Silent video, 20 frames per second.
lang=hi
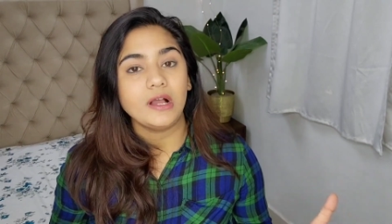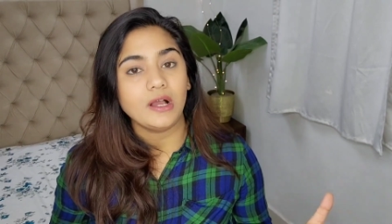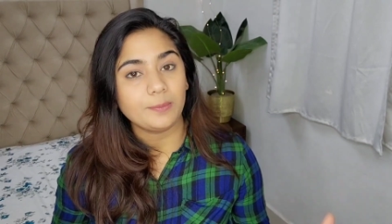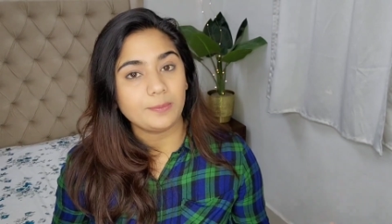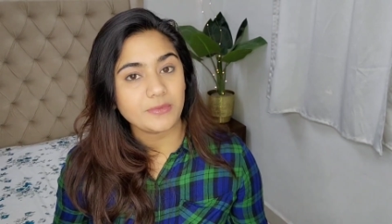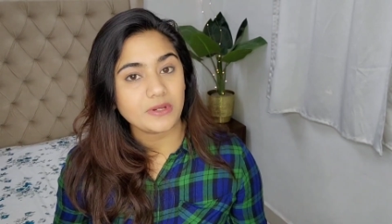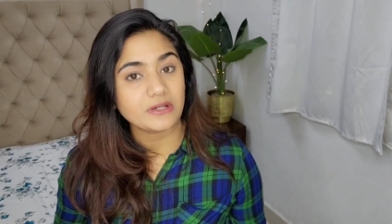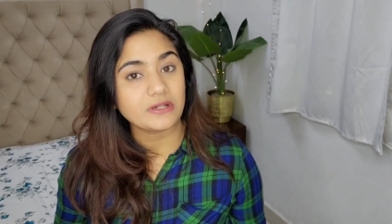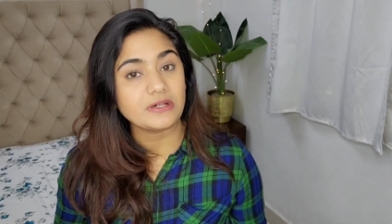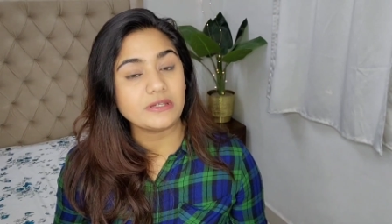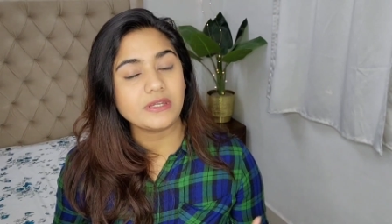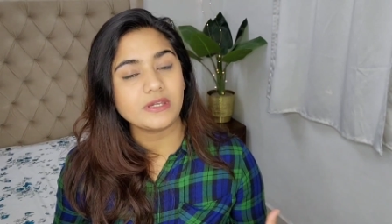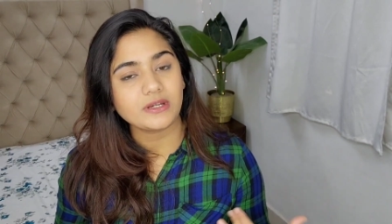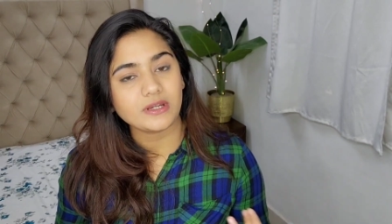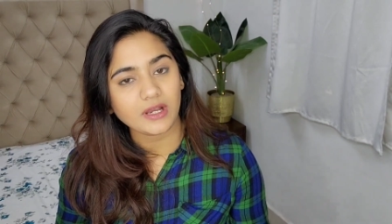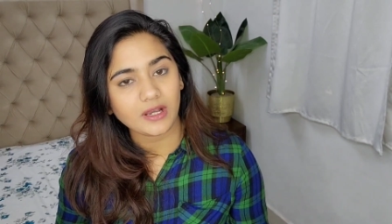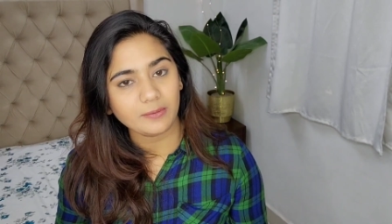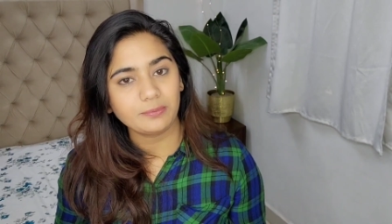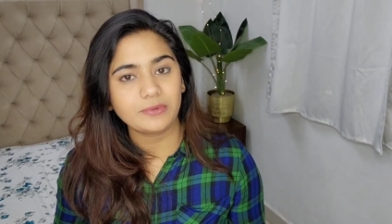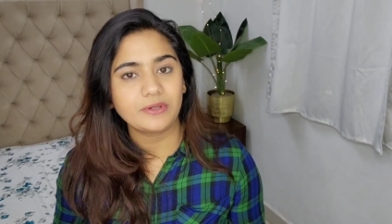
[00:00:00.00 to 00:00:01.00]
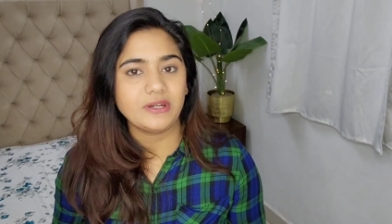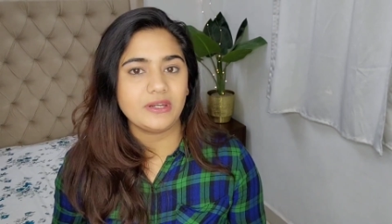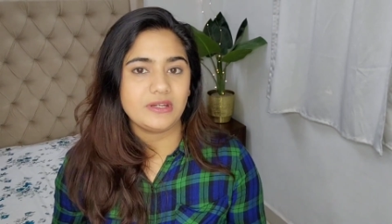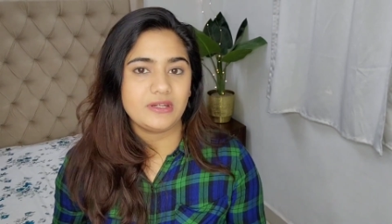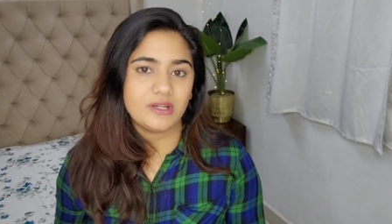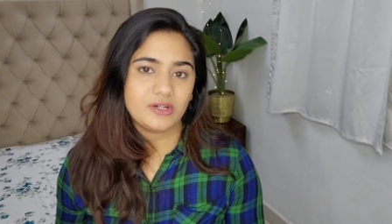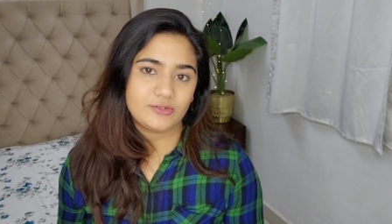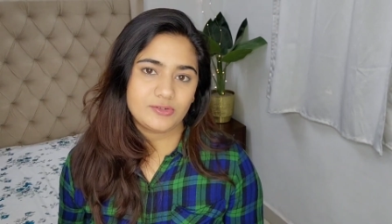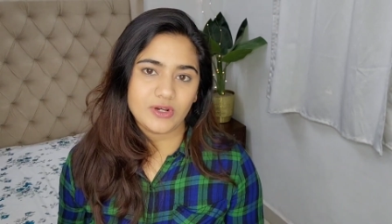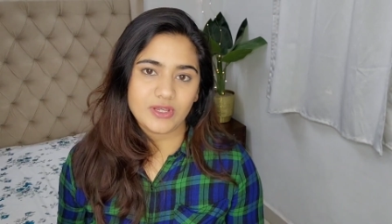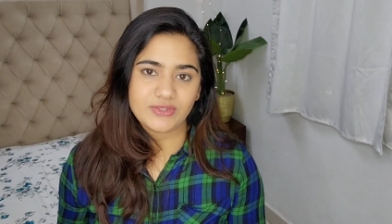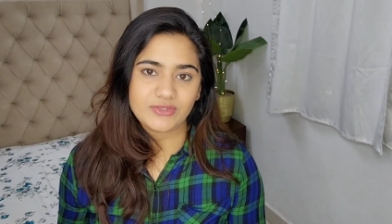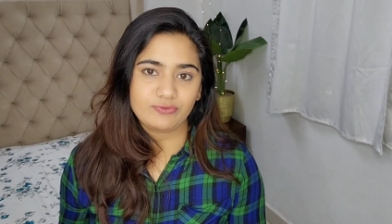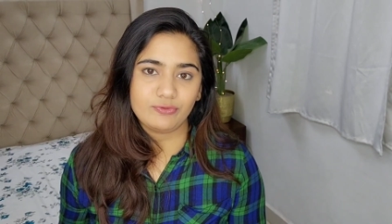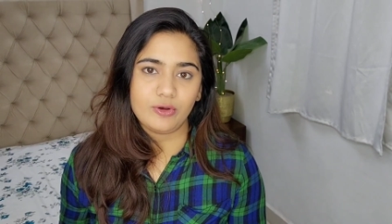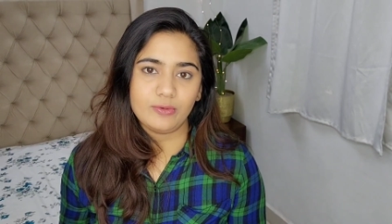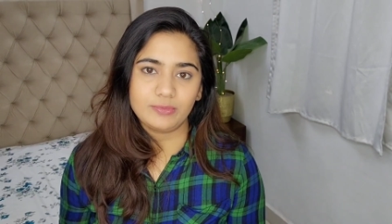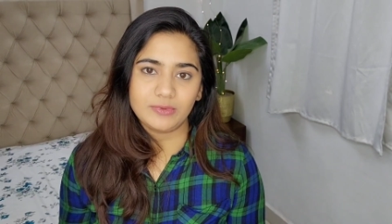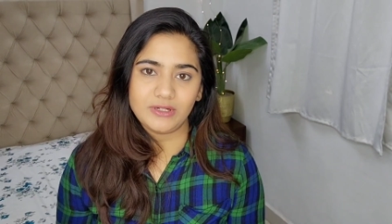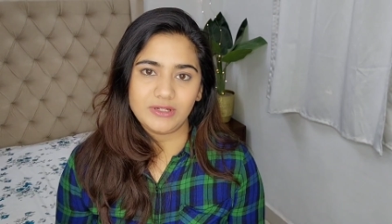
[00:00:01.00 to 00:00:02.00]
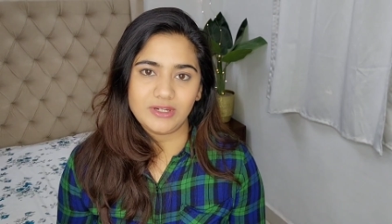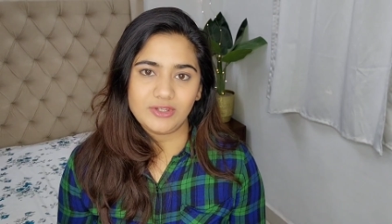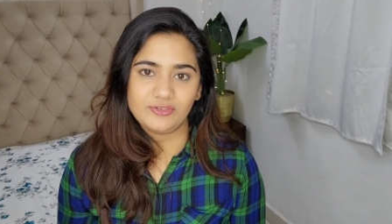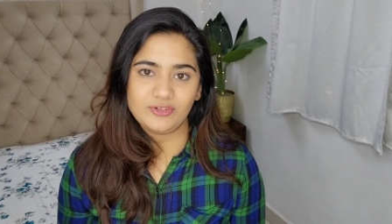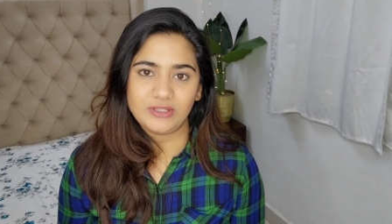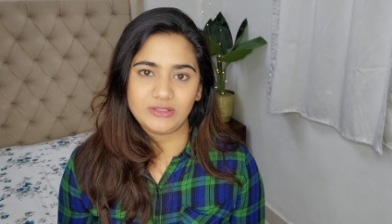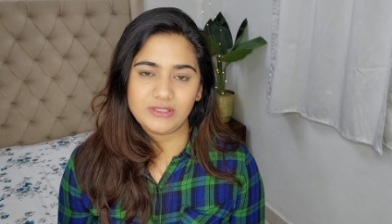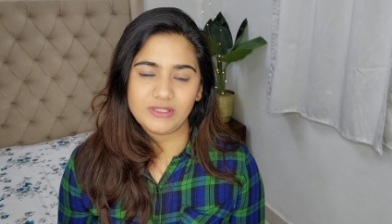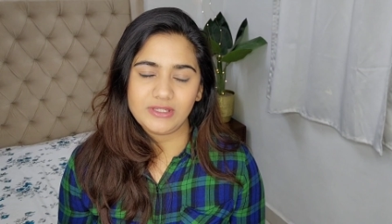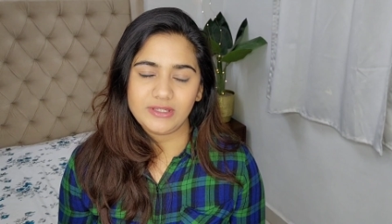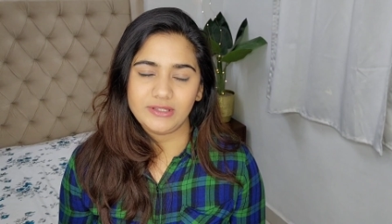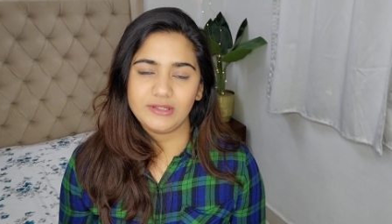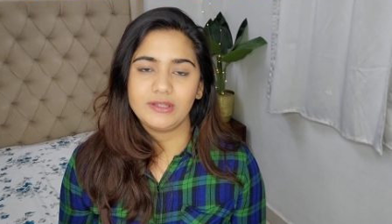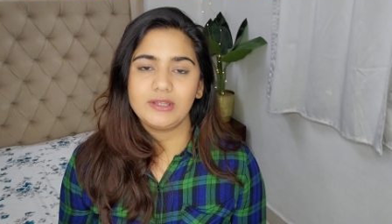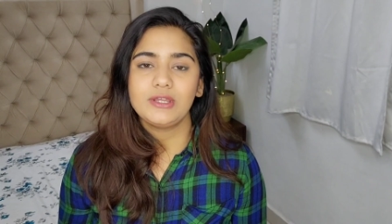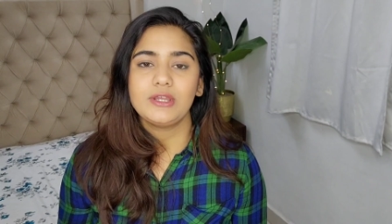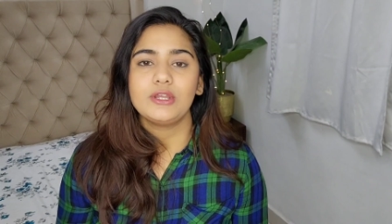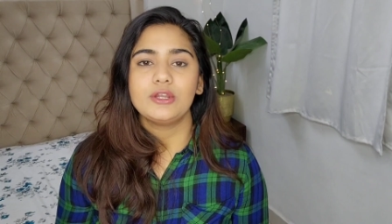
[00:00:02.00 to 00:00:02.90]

अपना करियर अपग्रेड या ट्रांसफॉर्म करना चाहते हैं